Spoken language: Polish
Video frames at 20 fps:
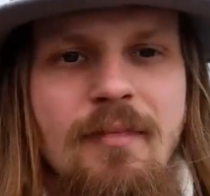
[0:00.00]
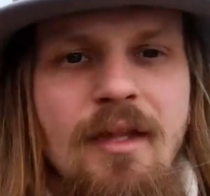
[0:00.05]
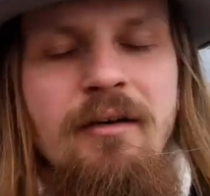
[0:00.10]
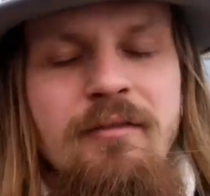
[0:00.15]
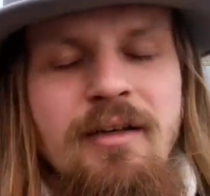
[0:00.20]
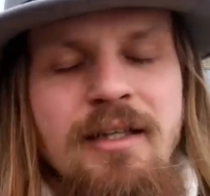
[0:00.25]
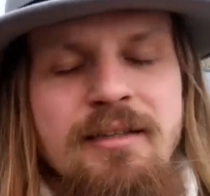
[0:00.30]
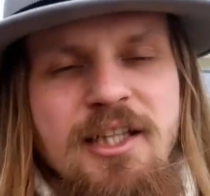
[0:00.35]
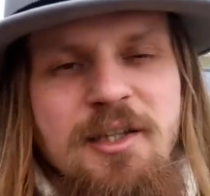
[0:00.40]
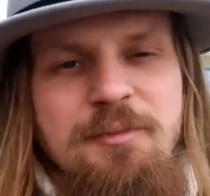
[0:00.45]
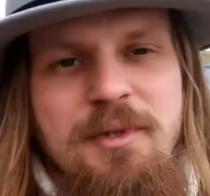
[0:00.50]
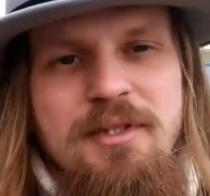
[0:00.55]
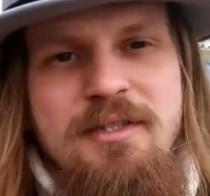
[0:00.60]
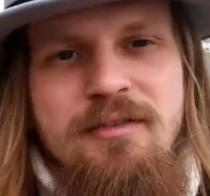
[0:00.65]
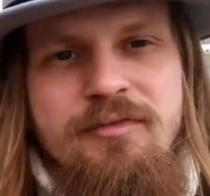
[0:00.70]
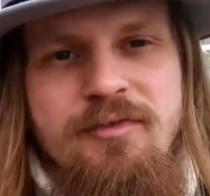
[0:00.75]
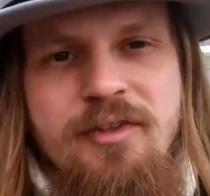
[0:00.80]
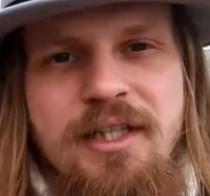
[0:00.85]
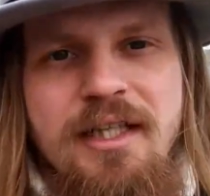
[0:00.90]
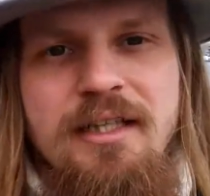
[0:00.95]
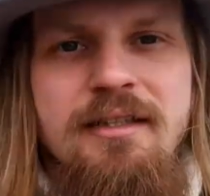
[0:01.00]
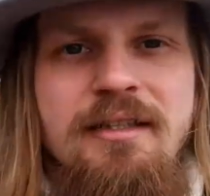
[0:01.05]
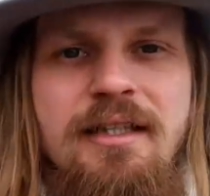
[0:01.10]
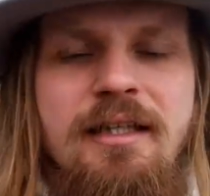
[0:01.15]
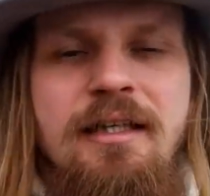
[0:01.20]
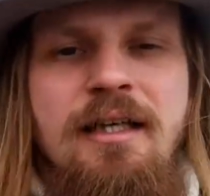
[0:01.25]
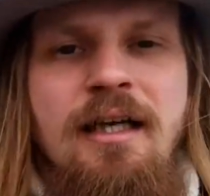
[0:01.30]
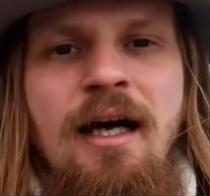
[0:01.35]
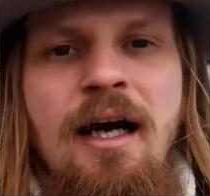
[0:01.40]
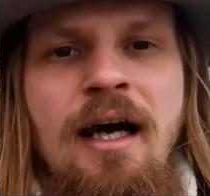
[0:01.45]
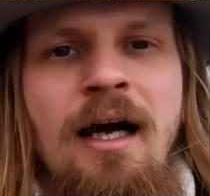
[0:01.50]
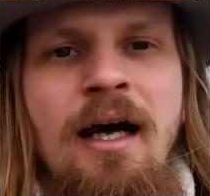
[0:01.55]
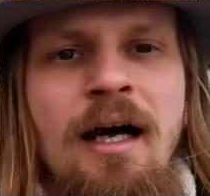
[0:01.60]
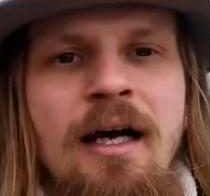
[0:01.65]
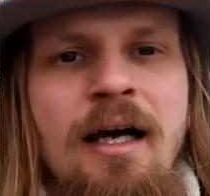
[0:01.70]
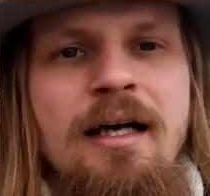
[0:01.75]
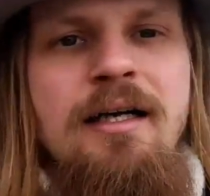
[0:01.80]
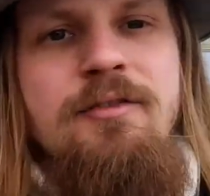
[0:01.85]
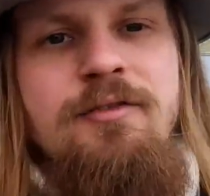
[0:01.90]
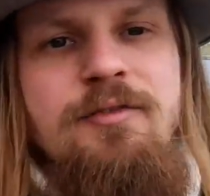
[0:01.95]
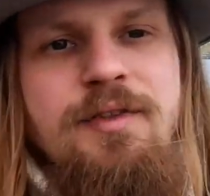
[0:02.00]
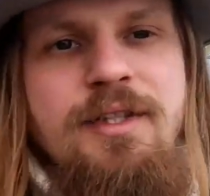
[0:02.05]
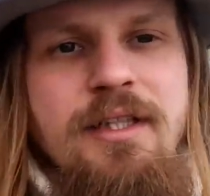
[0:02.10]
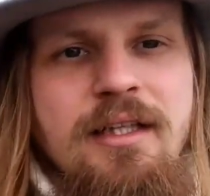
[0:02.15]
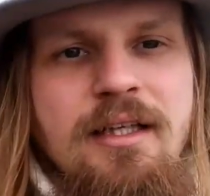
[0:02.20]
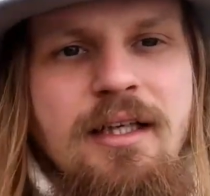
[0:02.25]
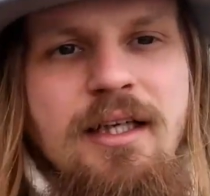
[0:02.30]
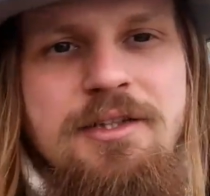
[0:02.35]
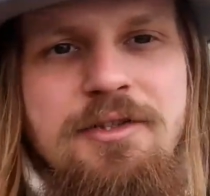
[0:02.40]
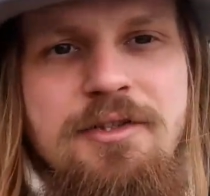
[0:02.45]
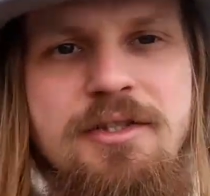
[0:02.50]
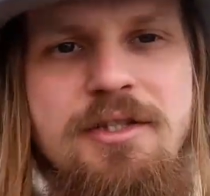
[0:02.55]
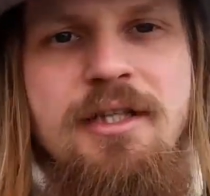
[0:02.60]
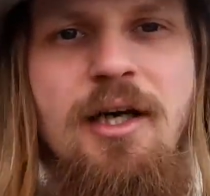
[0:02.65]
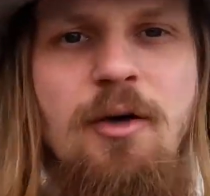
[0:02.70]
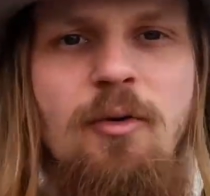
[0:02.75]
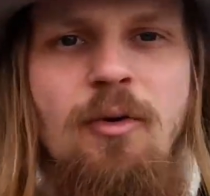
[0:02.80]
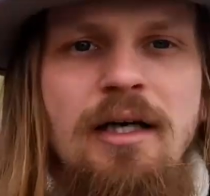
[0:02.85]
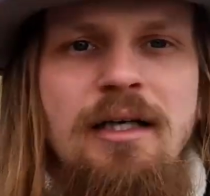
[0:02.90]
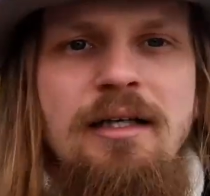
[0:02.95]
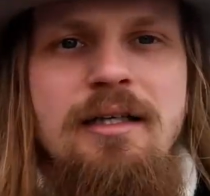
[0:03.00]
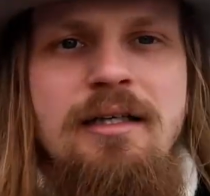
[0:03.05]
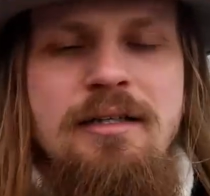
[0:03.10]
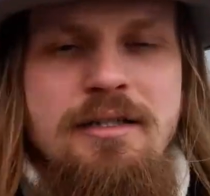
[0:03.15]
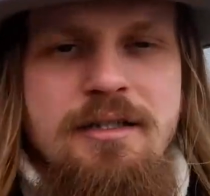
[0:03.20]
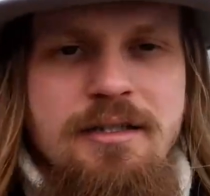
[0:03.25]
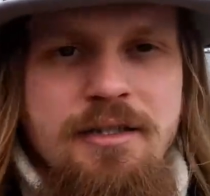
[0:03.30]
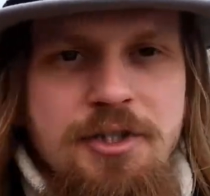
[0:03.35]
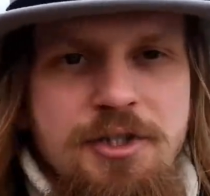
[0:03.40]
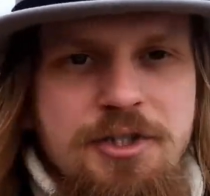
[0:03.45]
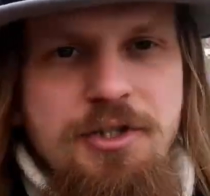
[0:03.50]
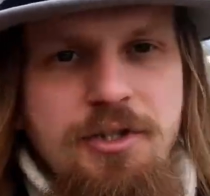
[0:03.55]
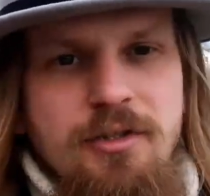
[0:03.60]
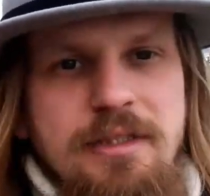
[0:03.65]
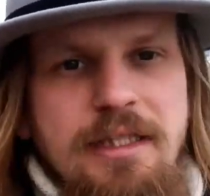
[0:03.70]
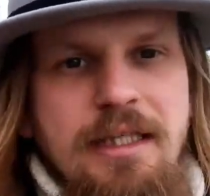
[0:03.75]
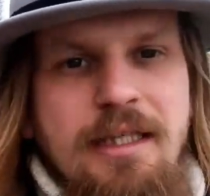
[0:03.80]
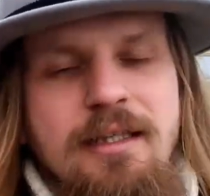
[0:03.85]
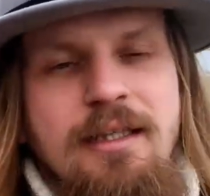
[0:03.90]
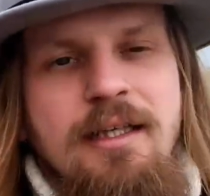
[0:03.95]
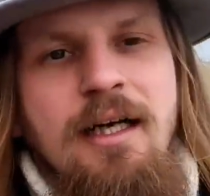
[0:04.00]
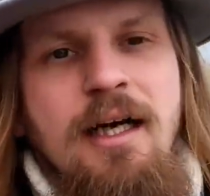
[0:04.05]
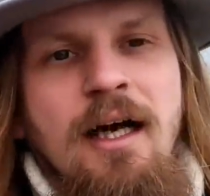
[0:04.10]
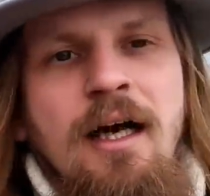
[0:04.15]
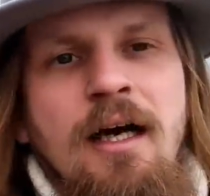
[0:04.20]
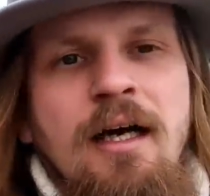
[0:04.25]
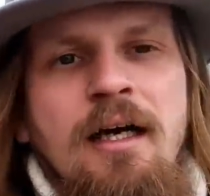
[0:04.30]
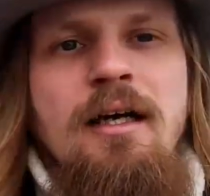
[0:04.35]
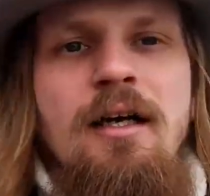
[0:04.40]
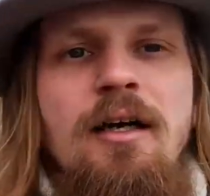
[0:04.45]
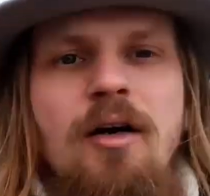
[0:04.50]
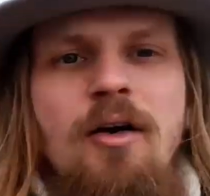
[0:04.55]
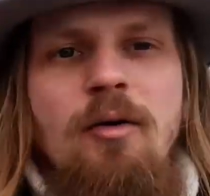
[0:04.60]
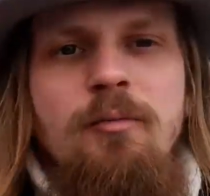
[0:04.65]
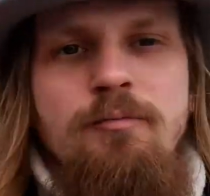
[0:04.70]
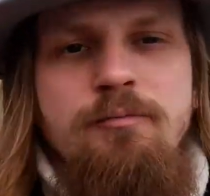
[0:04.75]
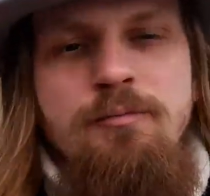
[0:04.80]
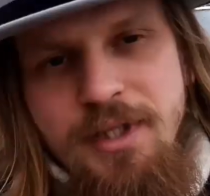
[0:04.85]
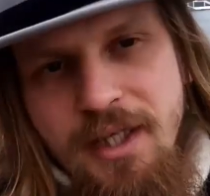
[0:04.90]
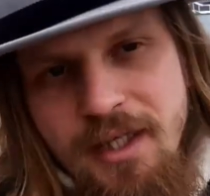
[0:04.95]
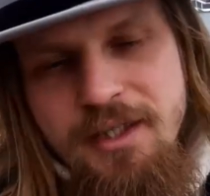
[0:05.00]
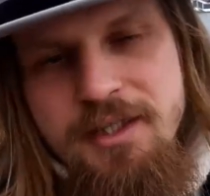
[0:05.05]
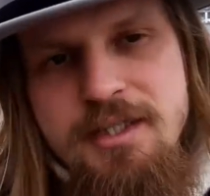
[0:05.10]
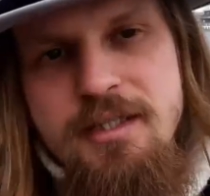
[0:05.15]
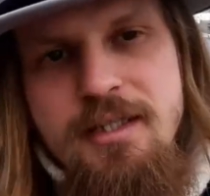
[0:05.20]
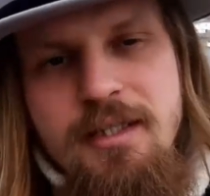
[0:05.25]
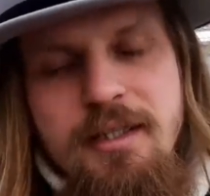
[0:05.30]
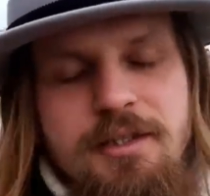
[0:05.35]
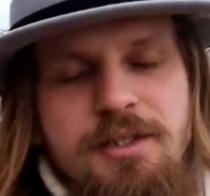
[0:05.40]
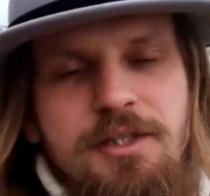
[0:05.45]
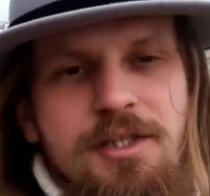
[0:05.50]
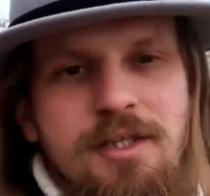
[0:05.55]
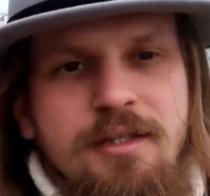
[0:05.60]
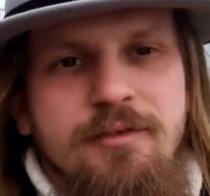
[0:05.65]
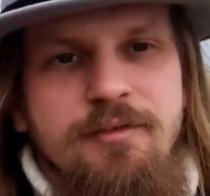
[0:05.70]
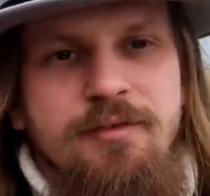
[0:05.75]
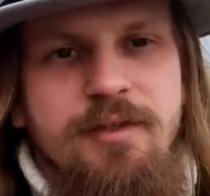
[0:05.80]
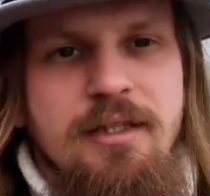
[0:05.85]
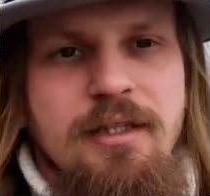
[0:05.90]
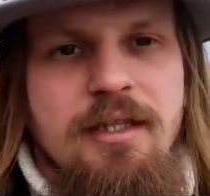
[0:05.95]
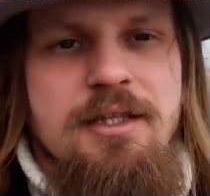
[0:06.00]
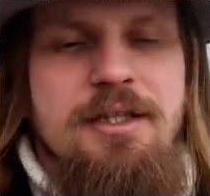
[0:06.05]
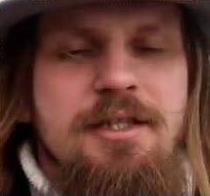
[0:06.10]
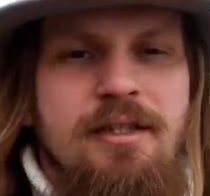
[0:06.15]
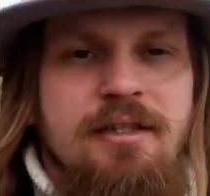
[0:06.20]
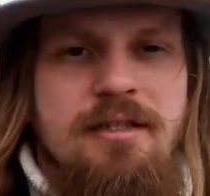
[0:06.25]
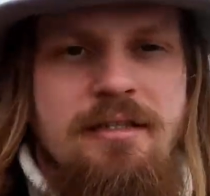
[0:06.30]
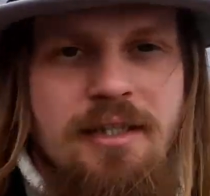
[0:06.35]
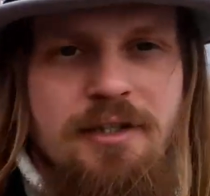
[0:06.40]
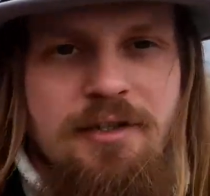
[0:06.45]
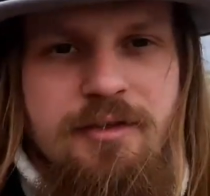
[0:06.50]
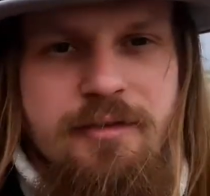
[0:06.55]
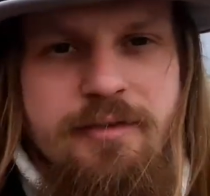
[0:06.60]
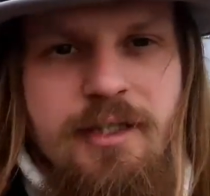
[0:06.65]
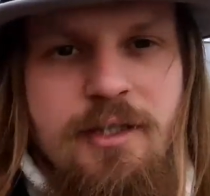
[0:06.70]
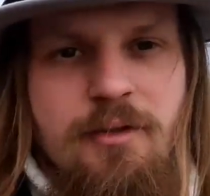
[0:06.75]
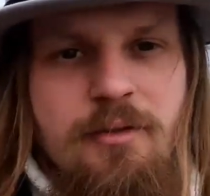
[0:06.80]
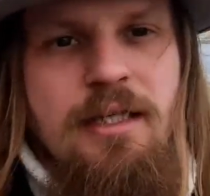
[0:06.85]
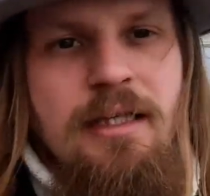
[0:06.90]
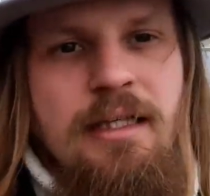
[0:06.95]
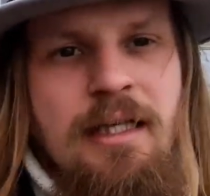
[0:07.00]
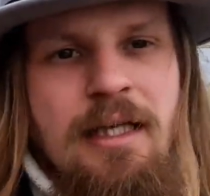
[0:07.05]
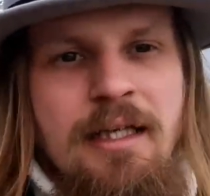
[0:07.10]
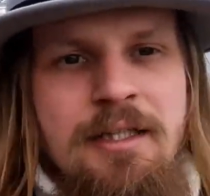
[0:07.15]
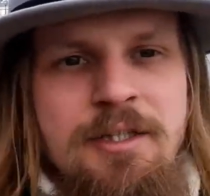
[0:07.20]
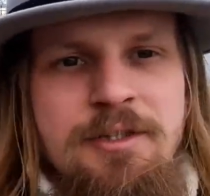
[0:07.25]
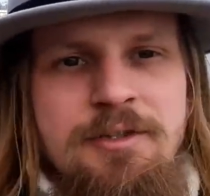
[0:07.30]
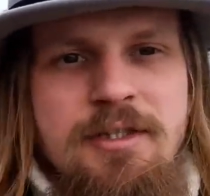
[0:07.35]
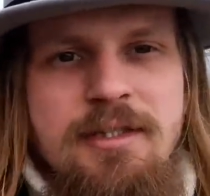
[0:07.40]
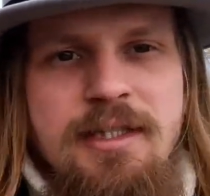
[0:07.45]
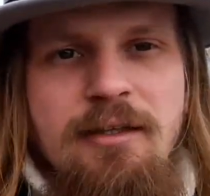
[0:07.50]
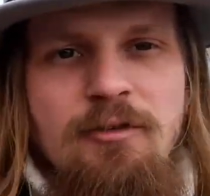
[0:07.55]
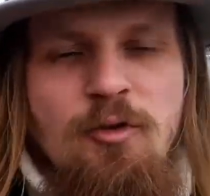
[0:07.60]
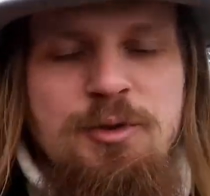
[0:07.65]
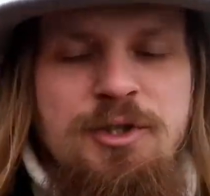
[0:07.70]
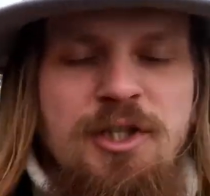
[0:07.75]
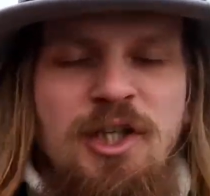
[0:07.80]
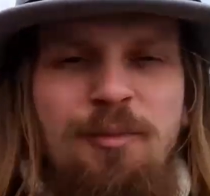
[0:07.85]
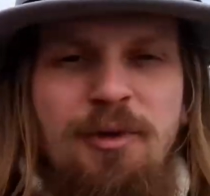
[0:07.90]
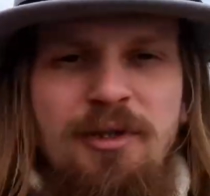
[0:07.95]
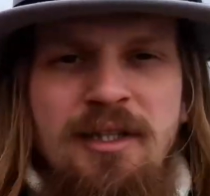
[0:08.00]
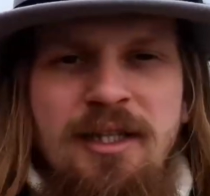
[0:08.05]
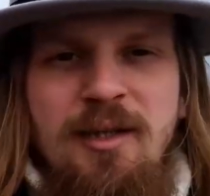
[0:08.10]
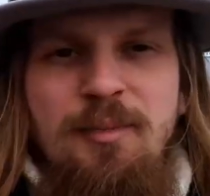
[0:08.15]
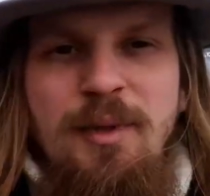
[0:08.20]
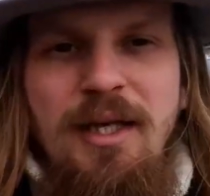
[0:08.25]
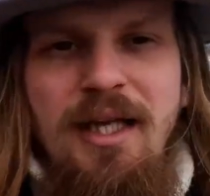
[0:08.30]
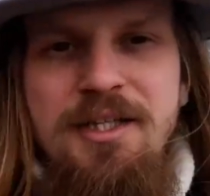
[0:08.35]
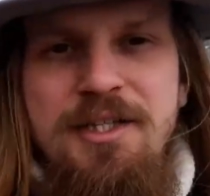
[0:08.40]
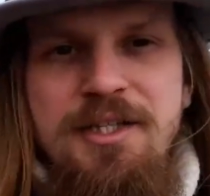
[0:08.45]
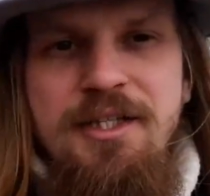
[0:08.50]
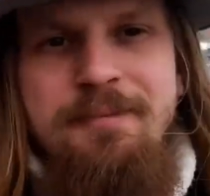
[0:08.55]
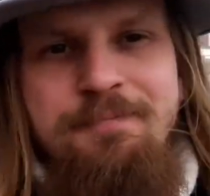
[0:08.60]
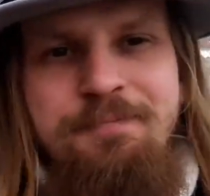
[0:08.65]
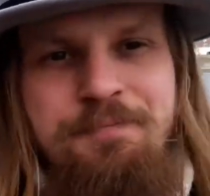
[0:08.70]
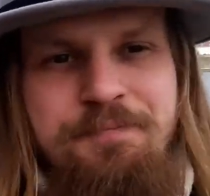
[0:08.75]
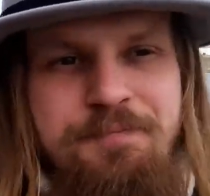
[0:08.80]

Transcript: W latach międzywojennych e, willa została zniszczona. E, miejsce, gdzie willa się znajdowała, zostało przerobione na plażę.